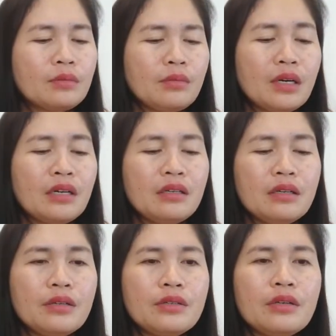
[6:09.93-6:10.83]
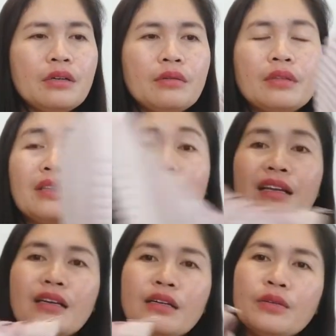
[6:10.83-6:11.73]
Maganda siya.
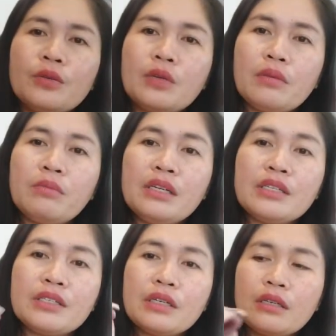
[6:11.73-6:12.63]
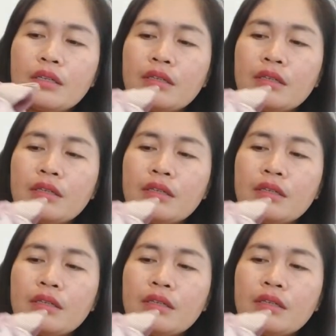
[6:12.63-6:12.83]
Talagang durable siya na